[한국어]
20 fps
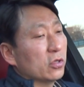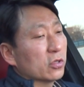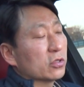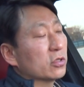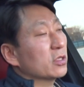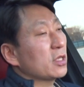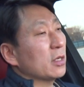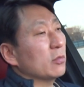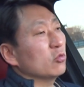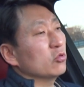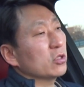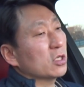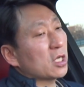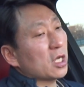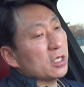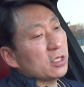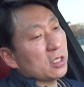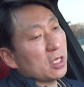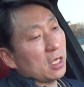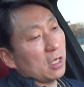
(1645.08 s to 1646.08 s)
그러다
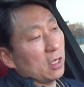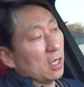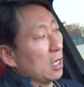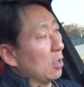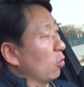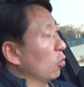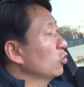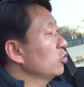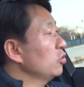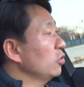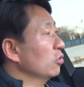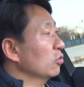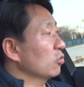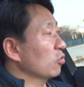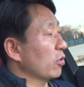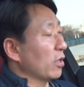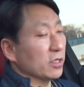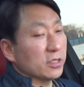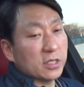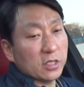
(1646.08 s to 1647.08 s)
보니까 이게 아,
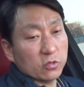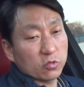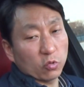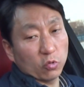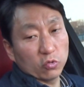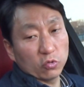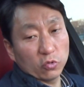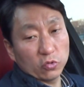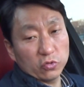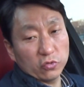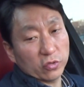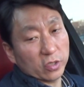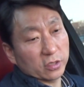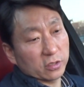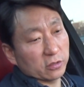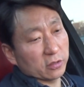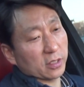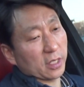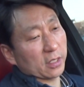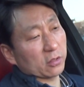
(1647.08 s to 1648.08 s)
오디오도 굉장히 좋은 오디오가
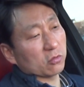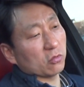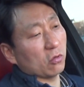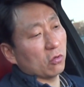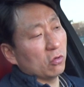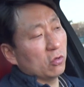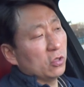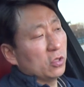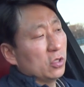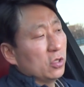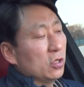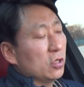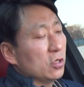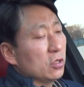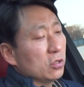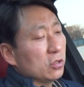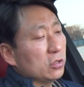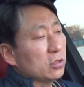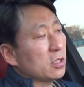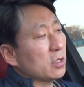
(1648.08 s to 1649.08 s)
들어가 있고
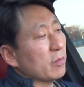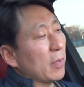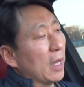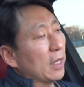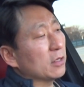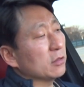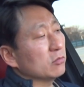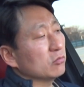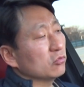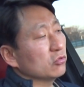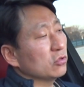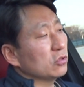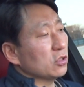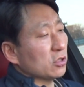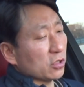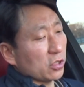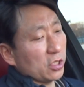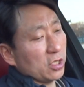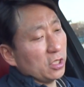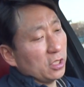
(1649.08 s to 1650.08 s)
이게 많은
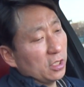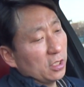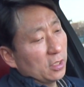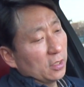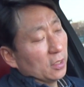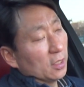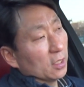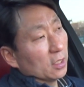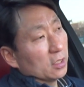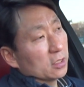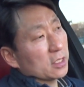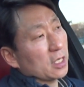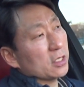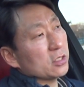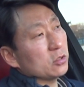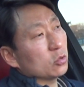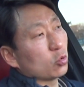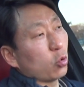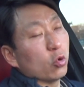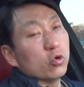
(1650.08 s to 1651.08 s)
분들이
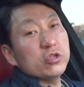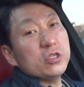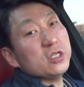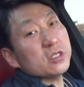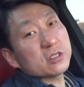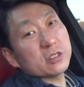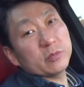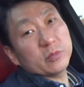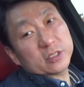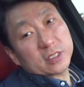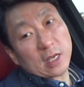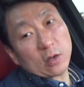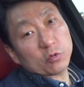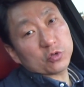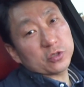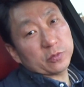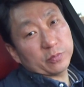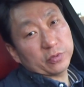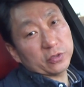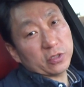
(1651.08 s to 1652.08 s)
사실 돈이 있으면 사고
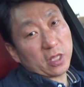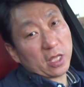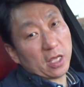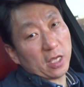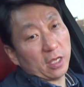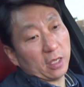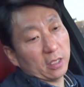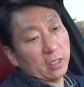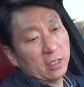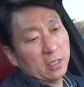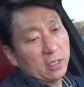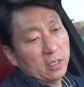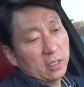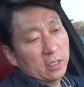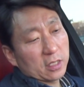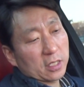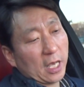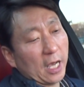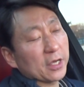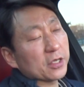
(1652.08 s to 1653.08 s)
싶은데
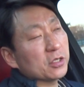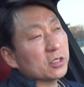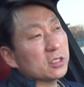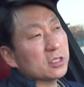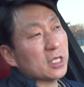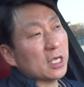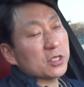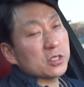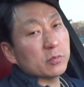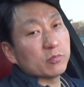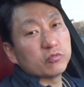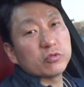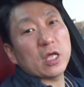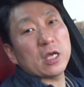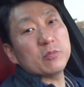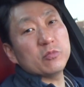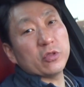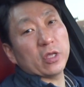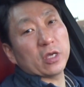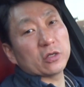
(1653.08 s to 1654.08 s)
가격이 사실
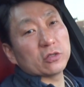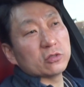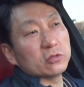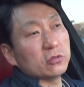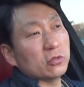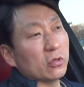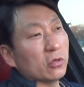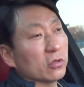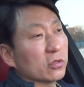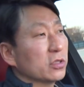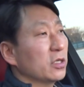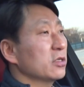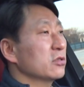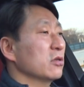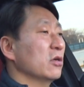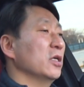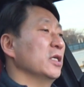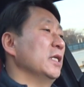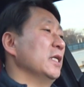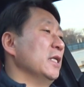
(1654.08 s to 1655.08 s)
부담이 되거든요
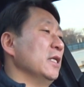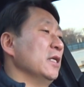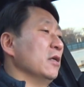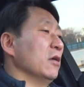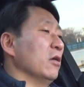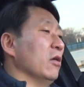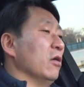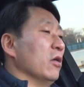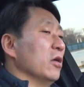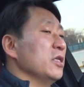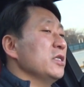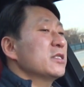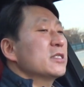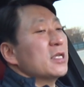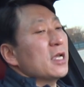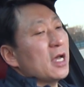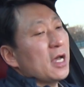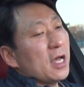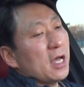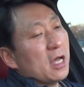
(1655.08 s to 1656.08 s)
그래서 어, 이
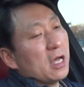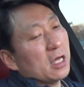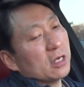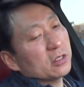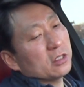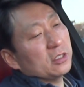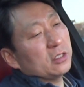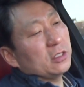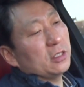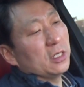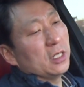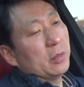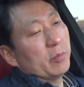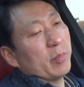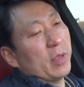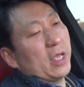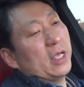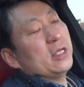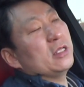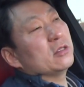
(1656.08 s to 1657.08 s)
차를
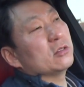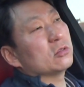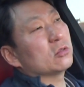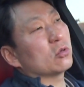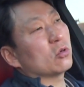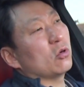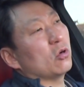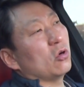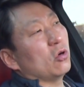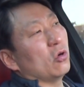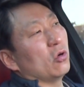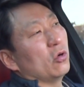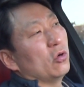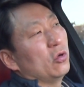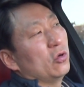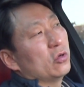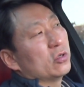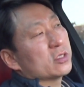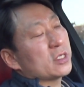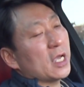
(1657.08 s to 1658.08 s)
메인으로
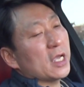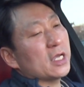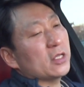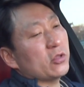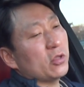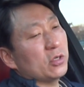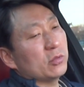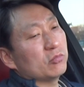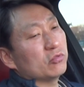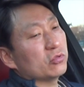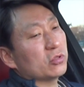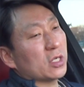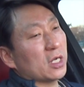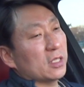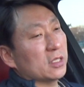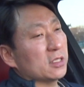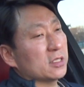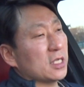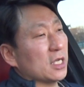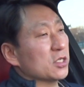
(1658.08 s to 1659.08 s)
사야 되는
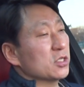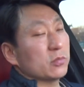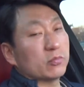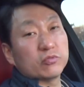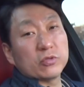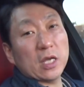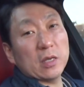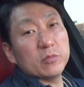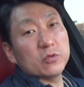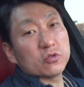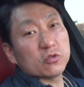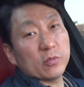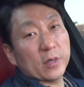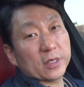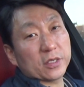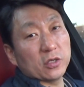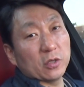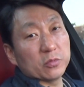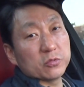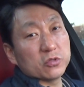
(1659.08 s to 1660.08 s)
분들한테 사실 부담일
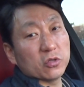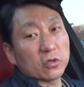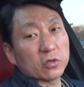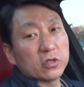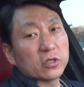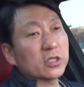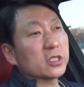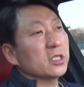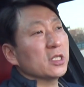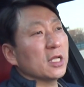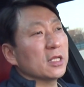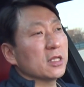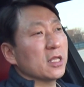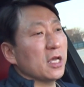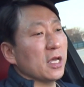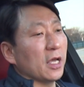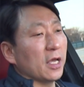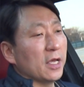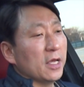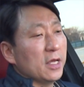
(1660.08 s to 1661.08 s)
수밖에 없죠 그렇긴
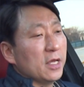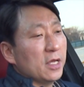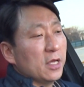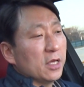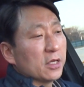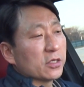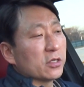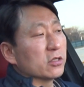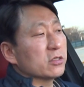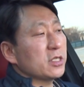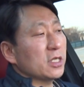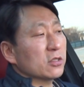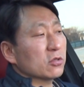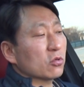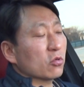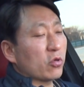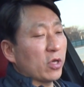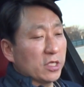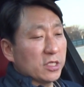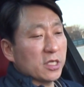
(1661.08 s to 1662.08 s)
한데
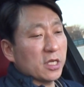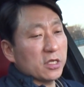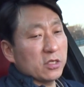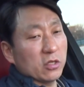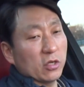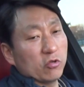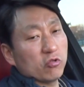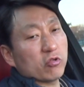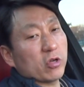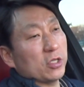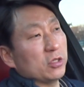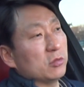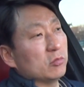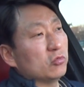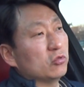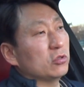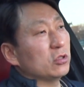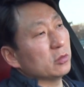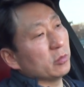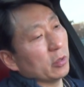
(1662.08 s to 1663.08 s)
경제적으로 굉장히 여유가 있는
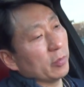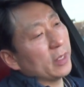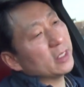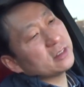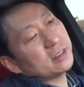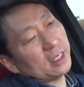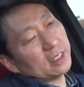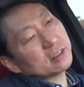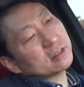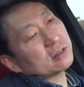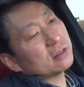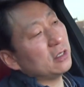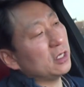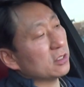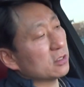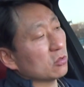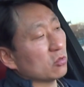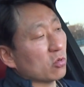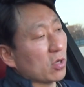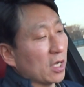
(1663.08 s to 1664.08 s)
분들 뭐 벤츠 S
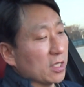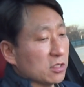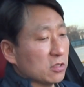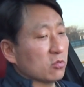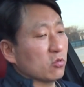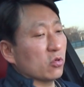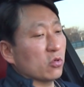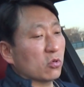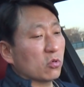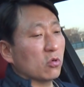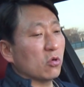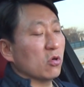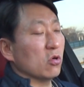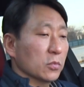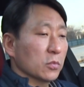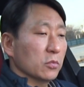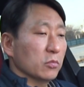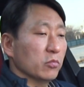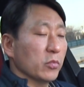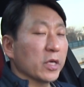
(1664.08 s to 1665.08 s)
클래스도 가지고 있고
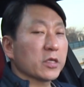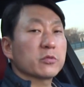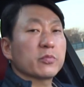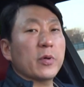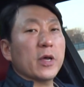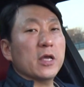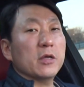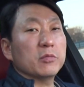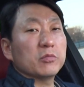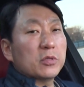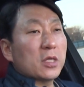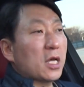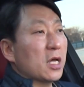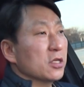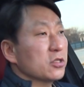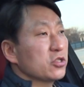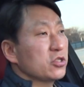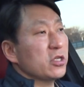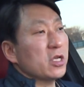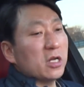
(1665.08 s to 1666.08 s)
X5나
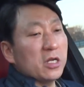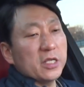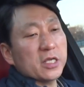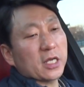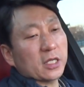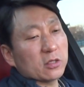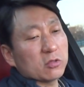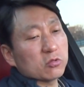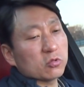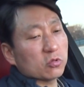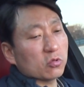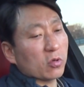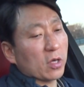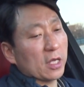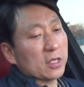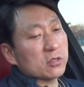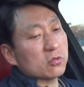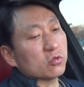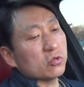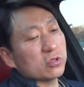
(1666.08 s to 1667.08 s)
뭐 GLE 같은 것도
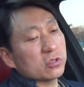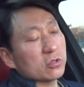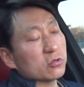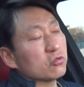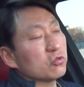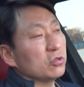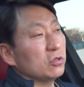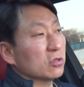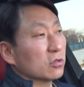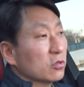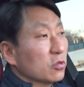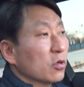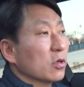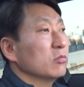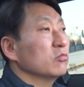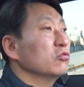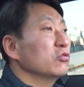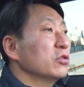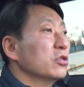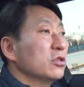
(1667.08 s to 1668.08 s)
가지고 있을 수 있는
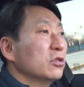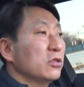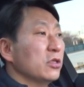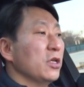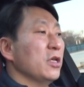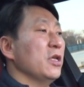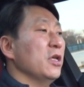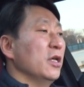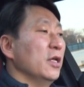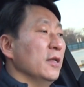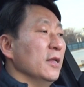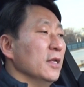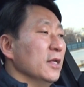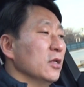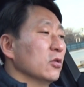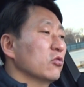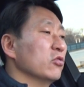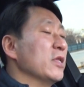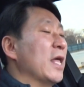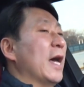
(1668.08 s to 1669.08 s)
그런 분들이
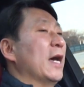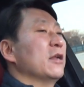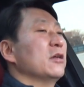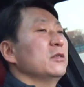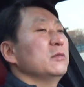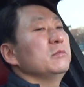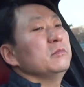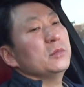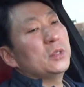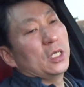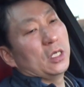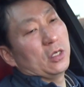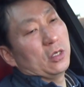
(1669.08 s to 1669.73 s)
또 나름